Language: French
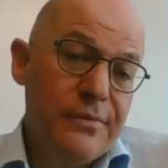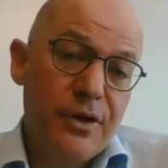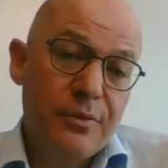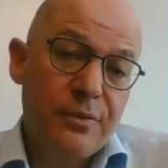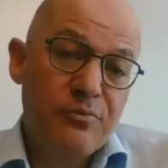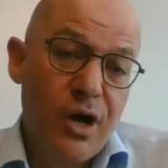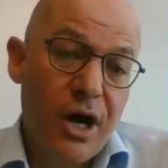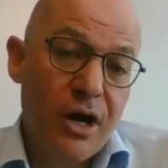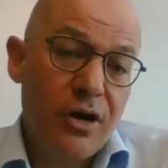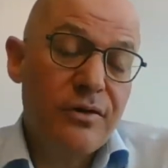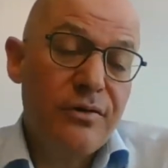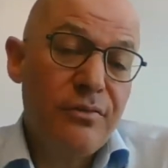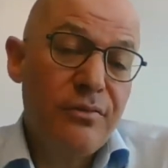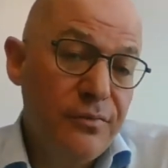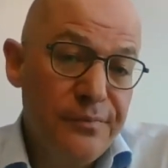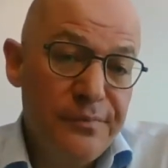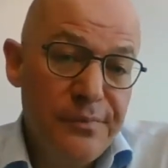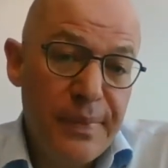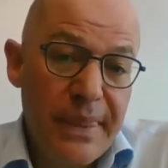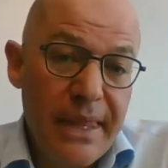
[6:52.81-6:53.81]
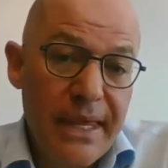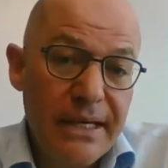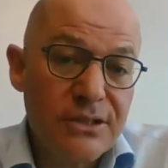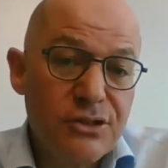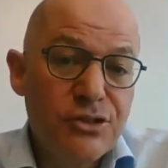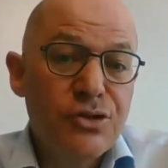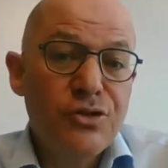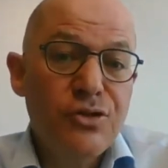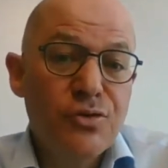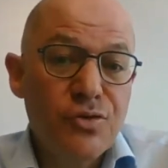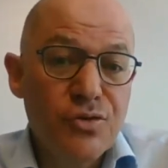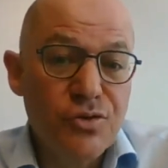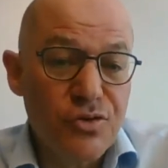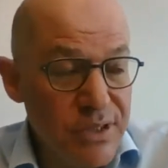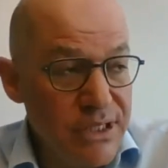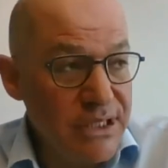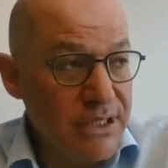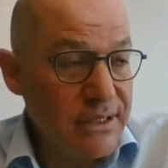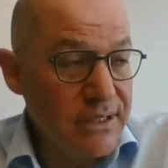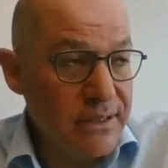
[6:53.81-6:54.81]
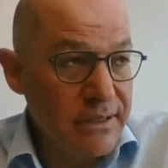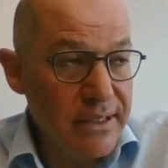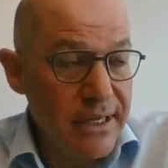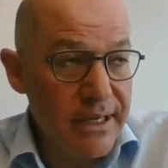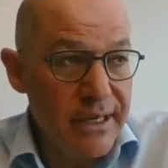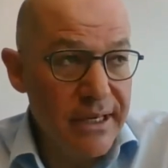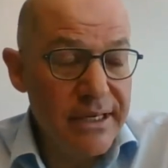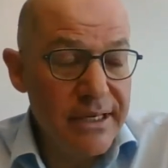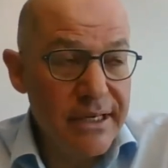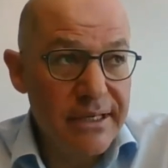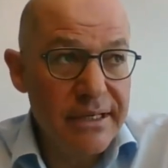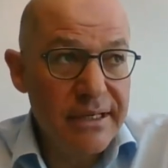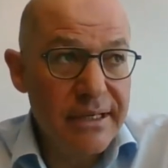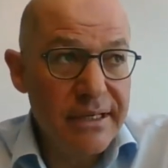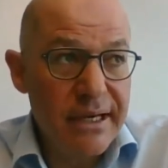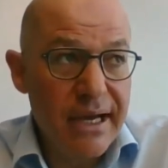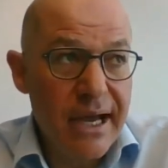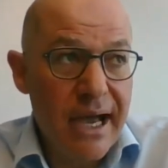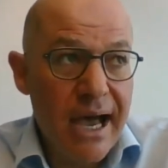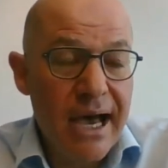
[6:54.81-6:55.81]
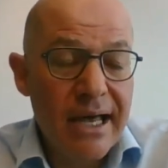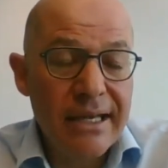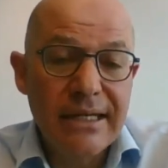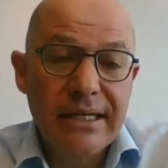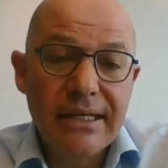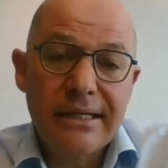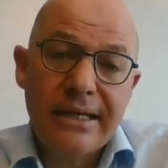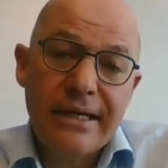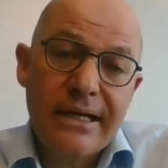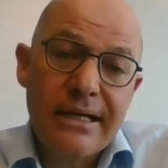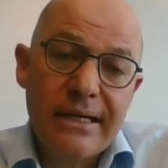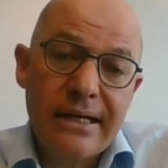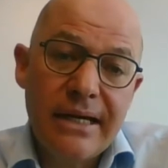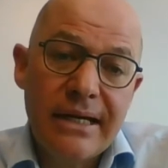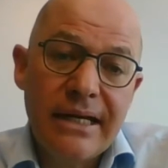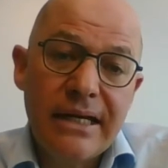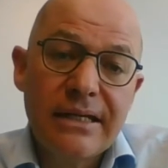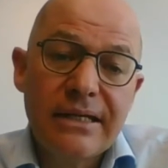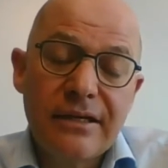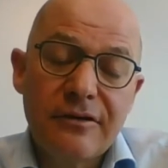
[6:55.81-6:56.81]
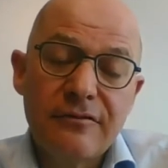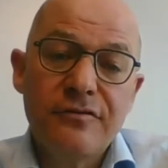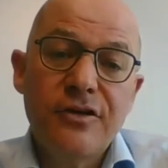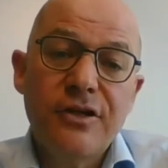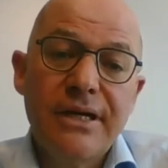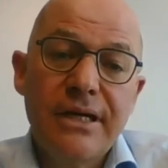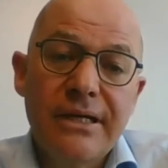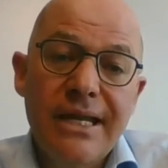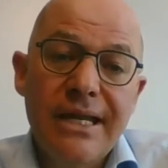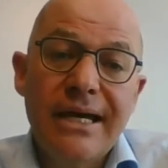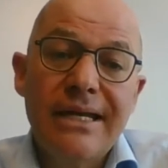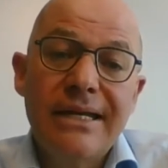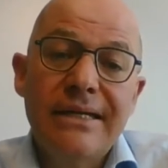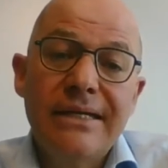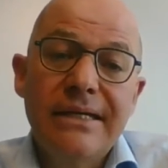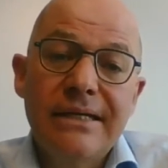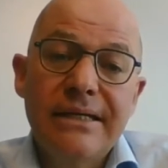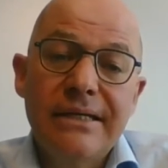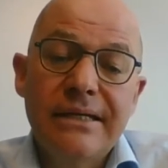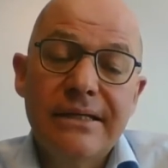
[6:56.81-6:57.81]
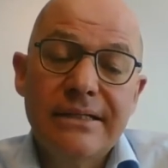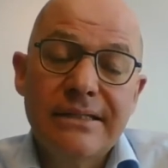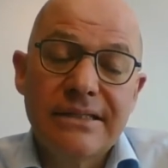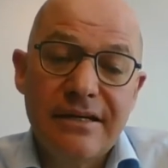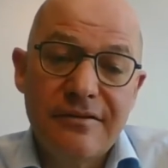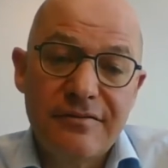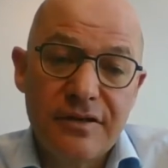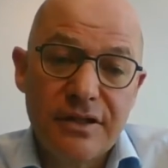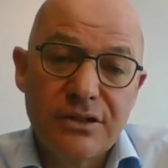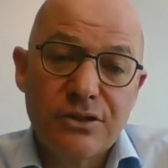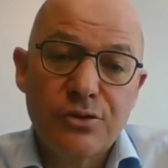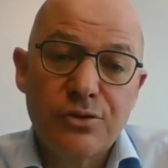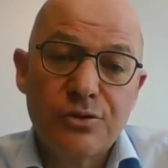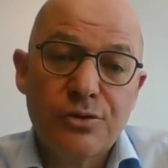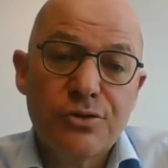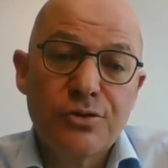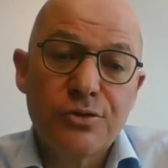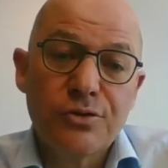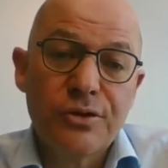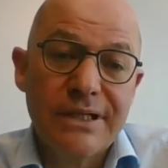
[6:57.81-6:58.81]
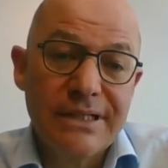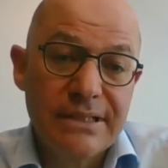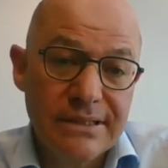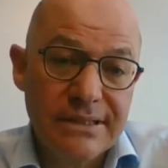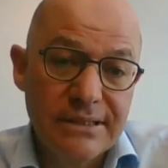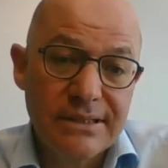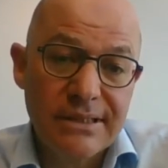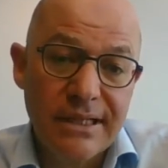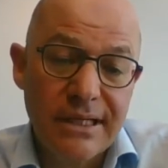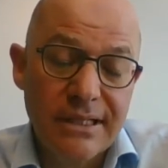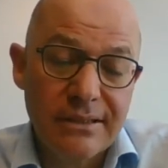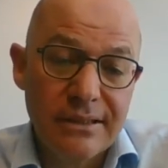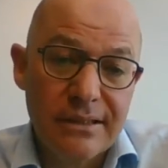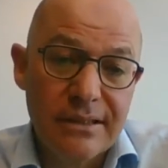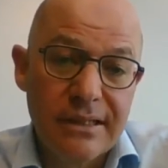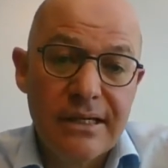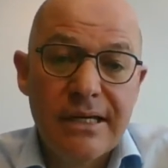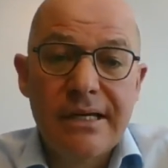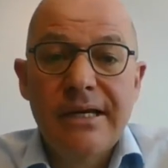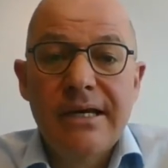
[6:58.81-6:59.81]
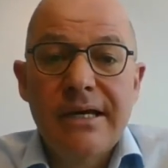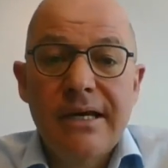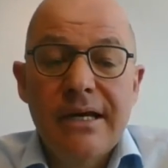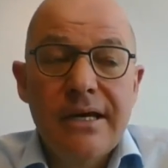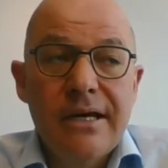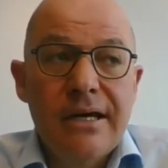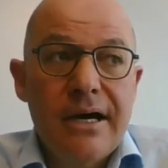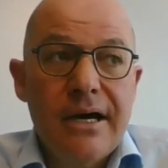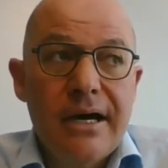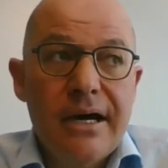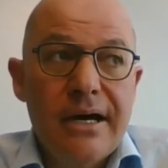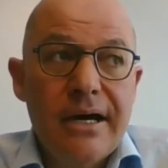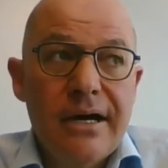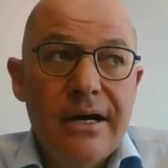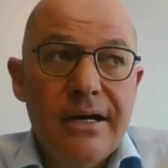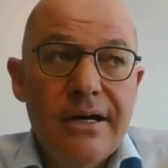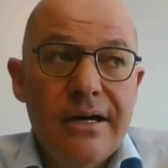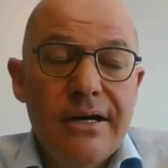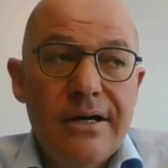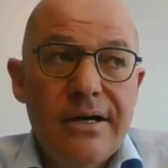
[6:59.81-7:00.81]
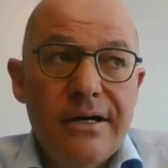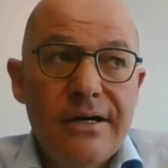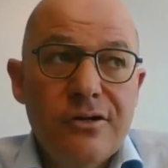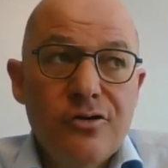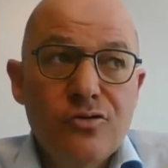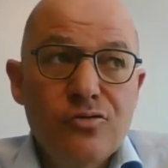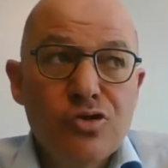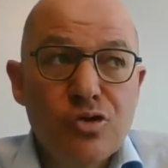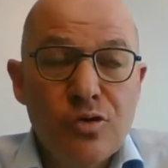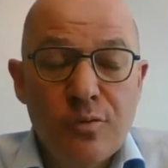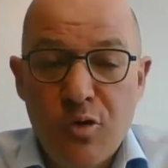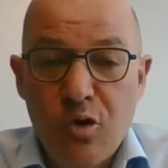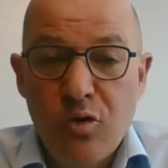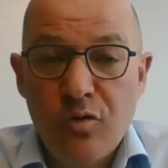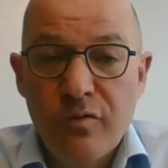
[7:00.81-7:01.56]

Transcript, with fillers: le brown, is the new green, euh, en, étant, en intervenant dans des euh, infrastructures existantes. Euh, nous sommes